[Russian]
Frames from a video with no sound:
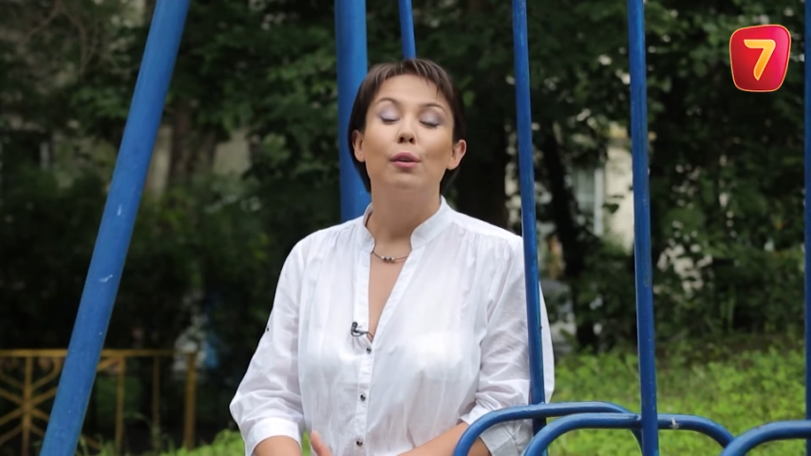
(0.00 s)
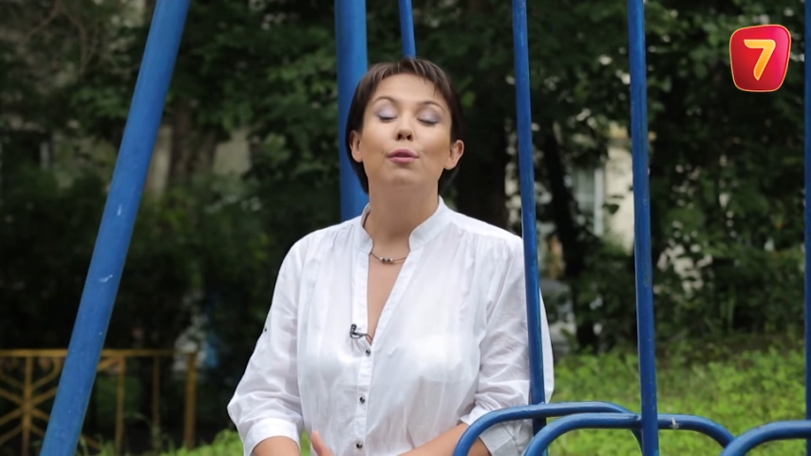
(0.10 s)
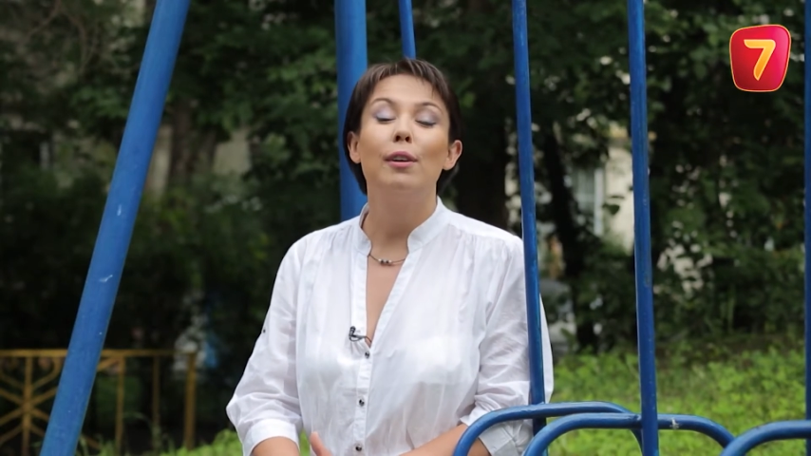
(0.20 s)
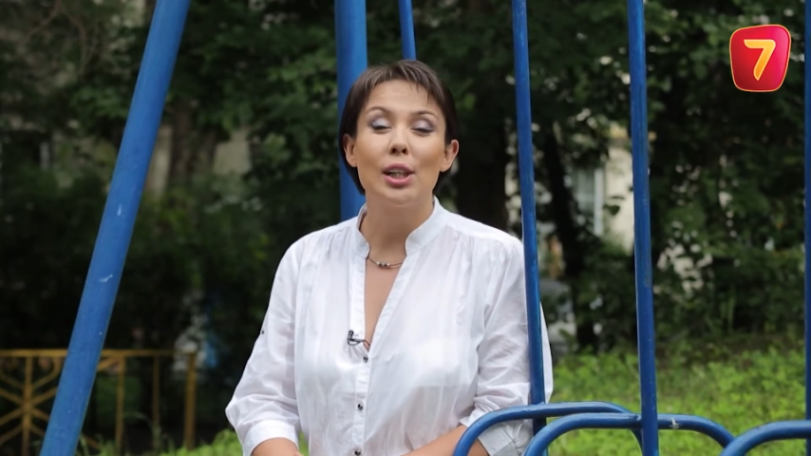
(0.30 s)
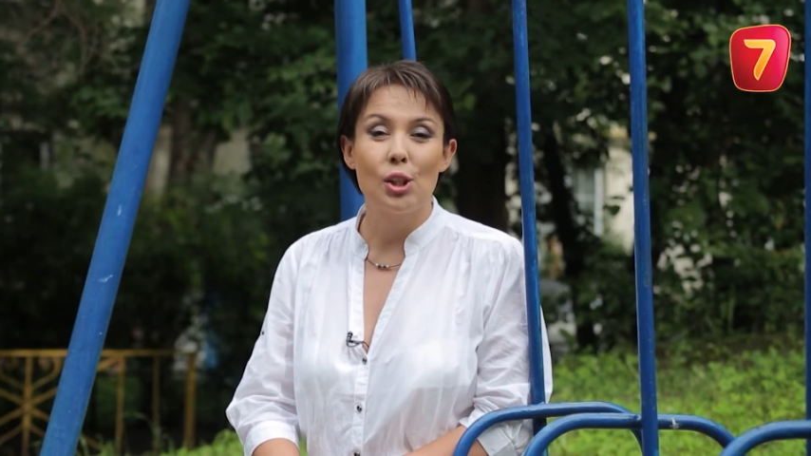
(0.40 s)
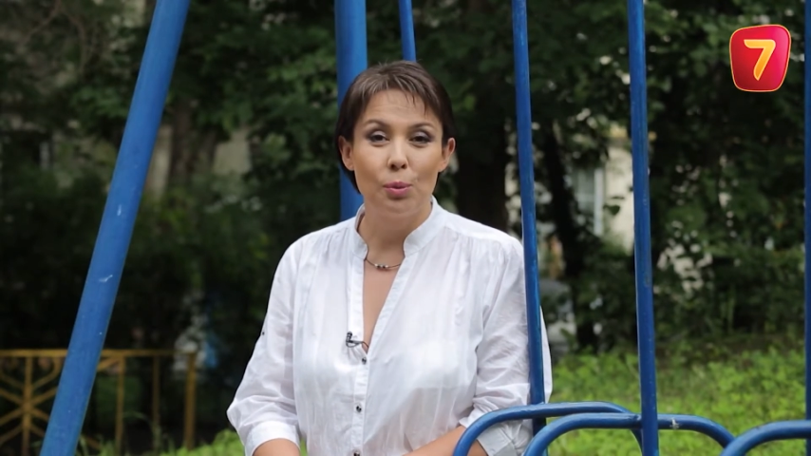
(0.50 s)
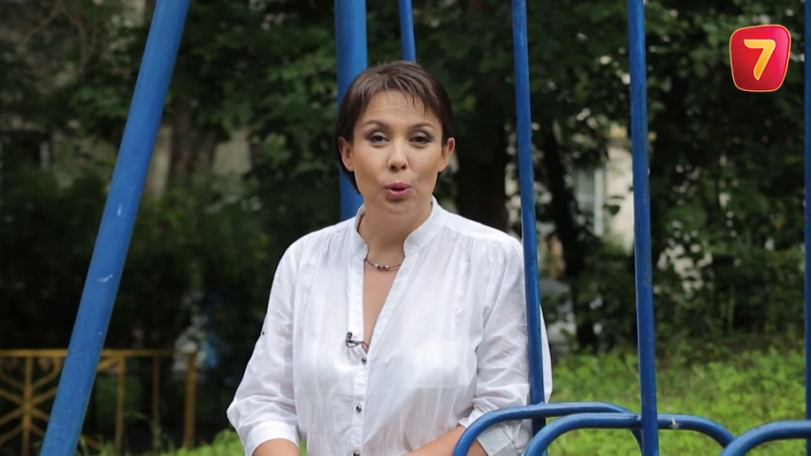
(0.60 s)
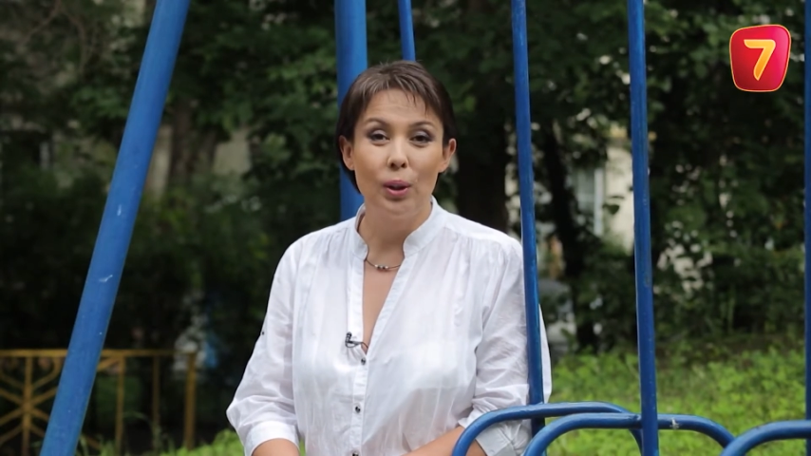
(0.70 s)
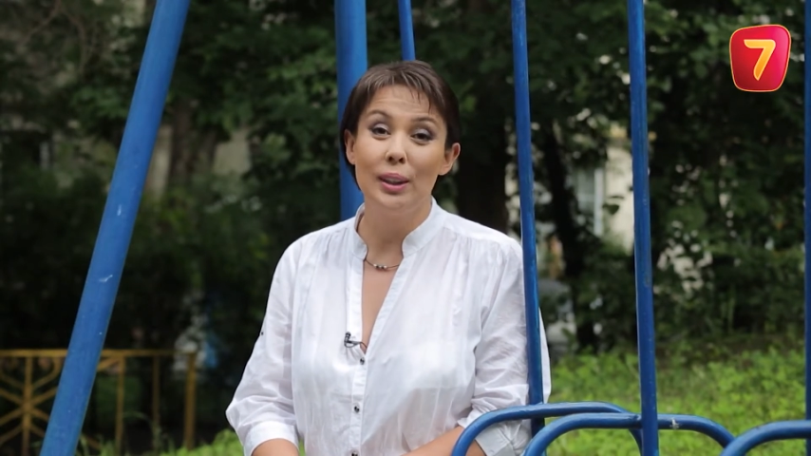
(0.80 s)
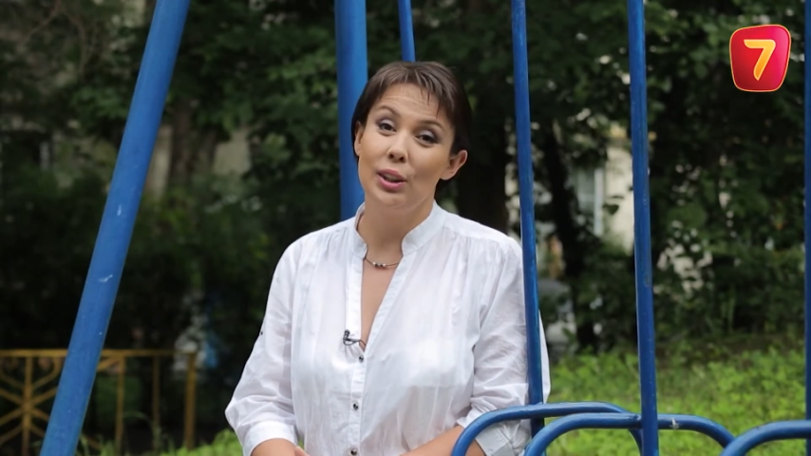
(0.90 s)
в вашем
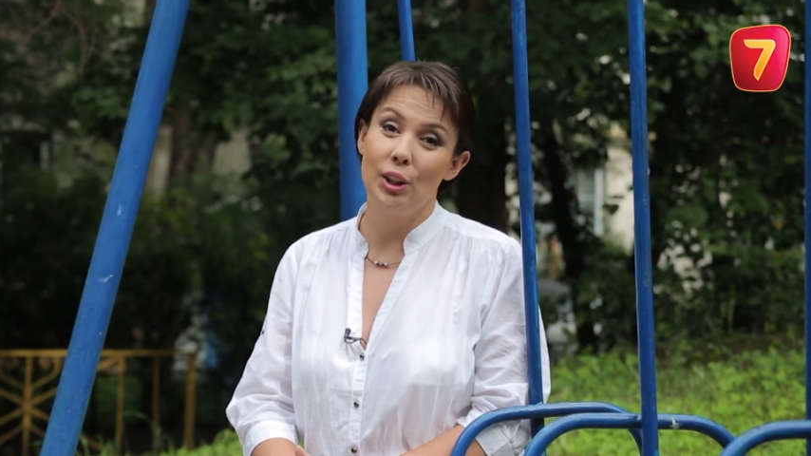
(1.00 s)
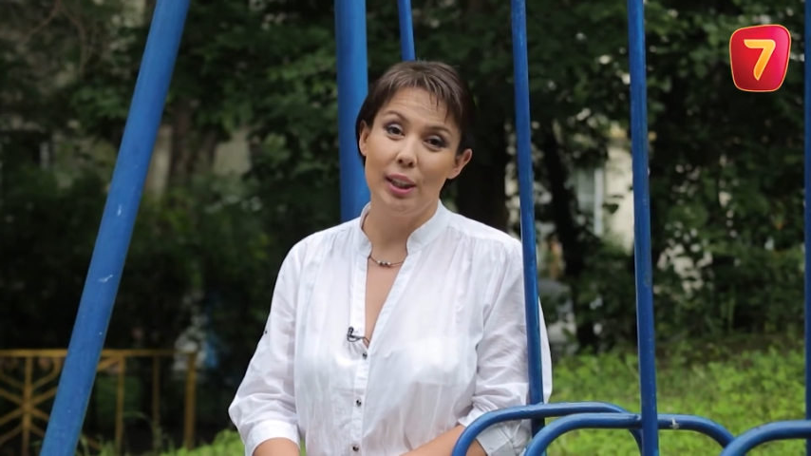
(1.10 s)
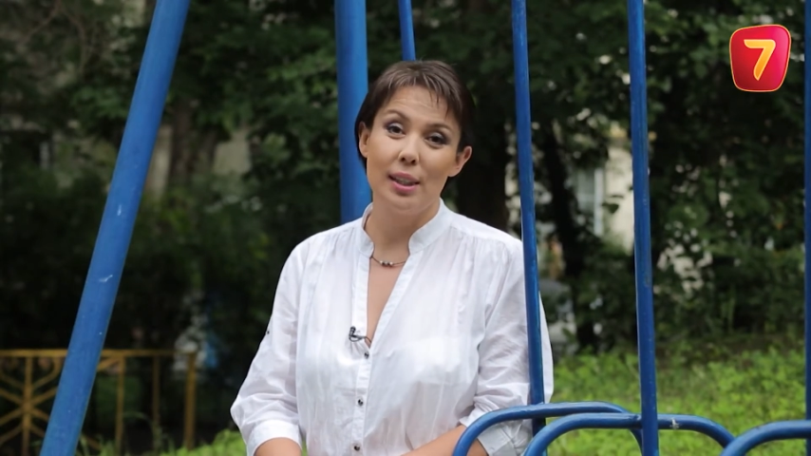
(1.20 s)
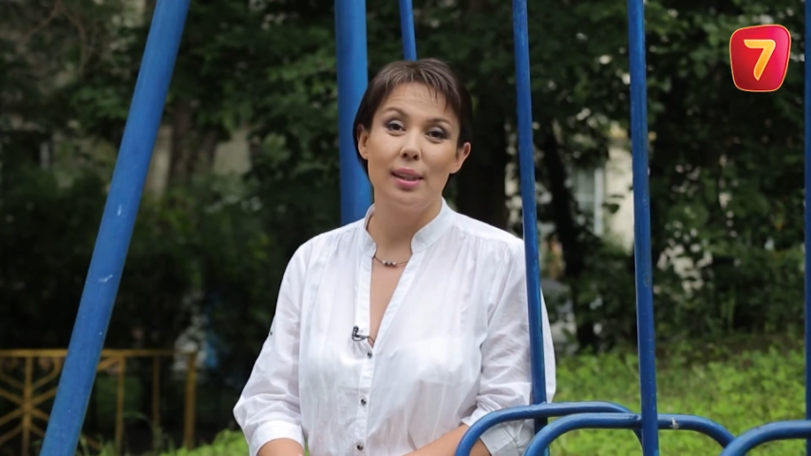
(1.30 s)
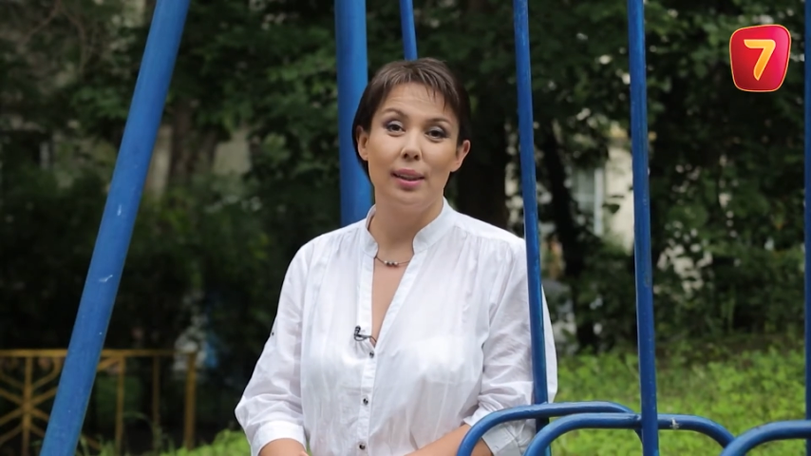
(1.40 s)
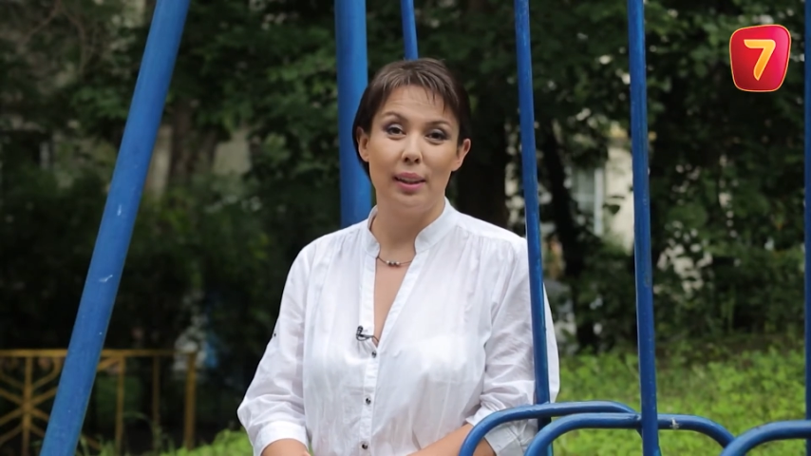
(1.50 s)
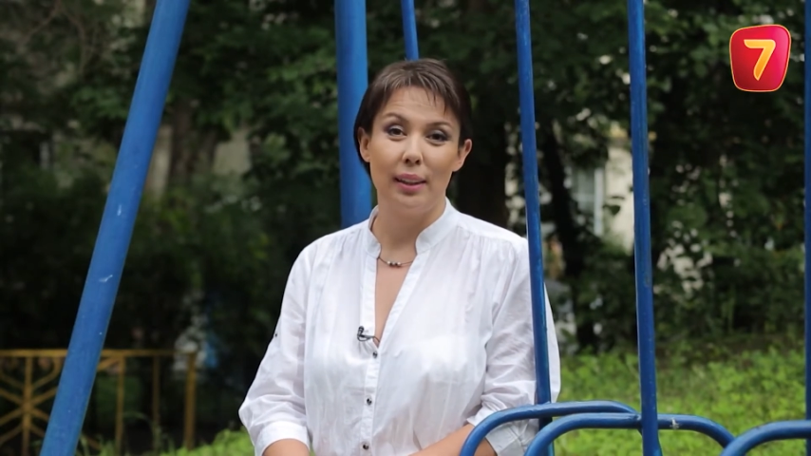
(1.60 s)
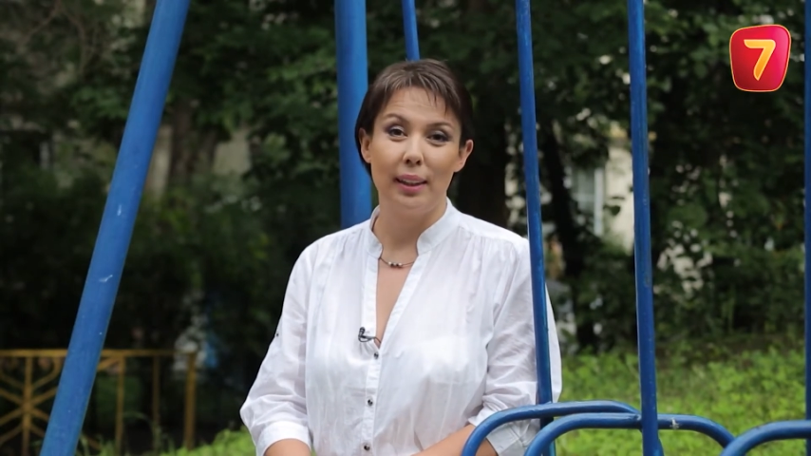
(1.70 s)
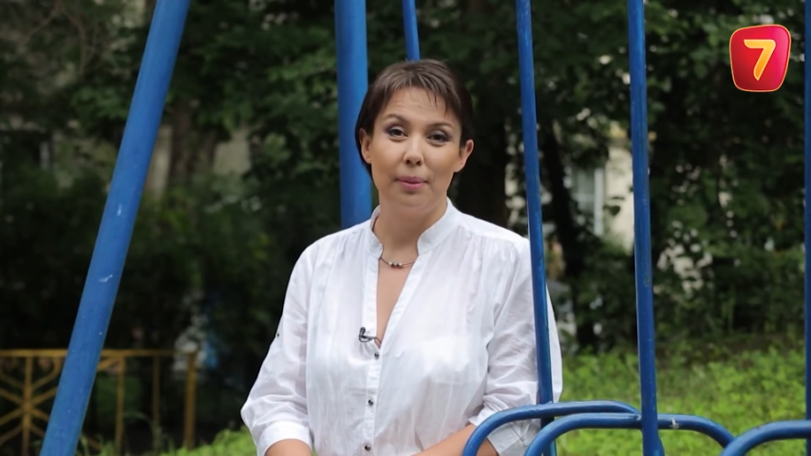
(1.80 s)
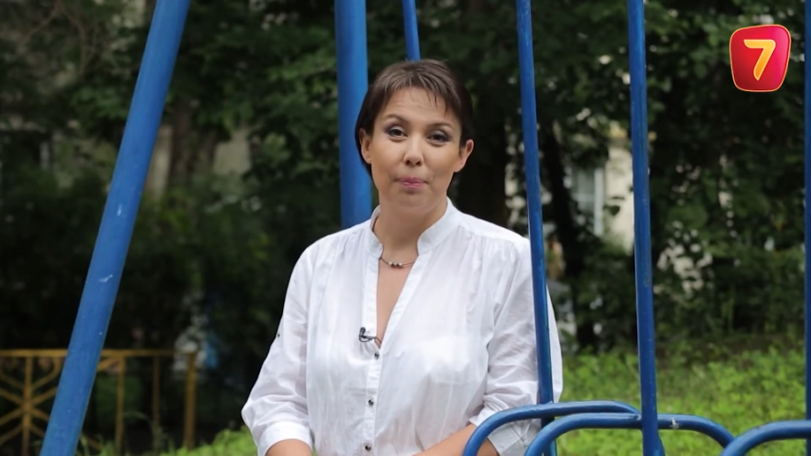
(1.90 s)
городе через интернет.